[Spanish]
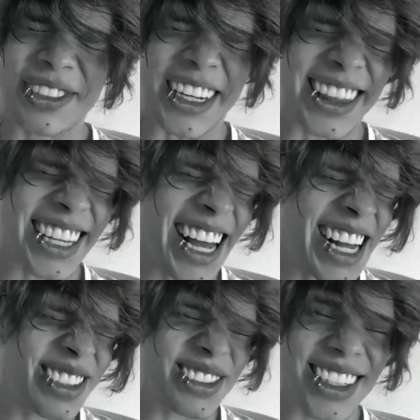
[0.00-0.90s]

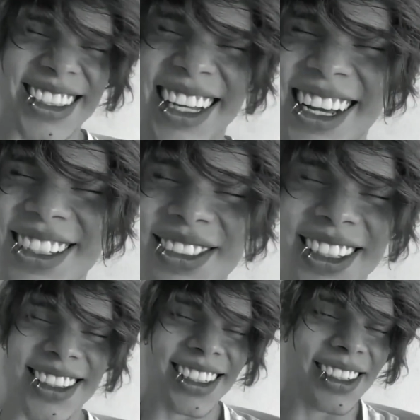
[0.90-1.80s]
Fatal, fatal,
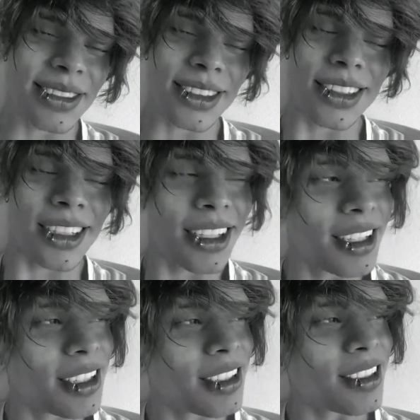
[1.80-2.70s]
fatal.
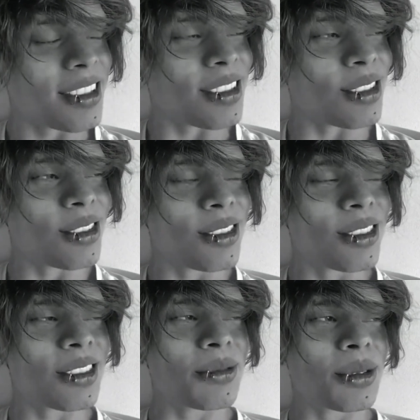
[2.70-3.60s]
No,
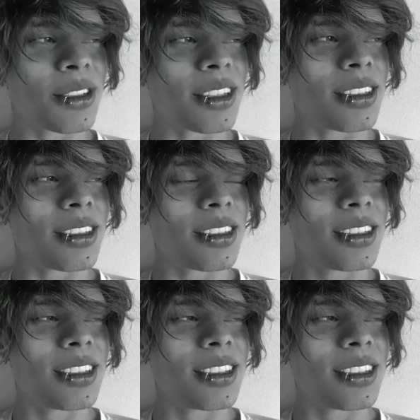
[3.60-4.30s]
no sé por qué.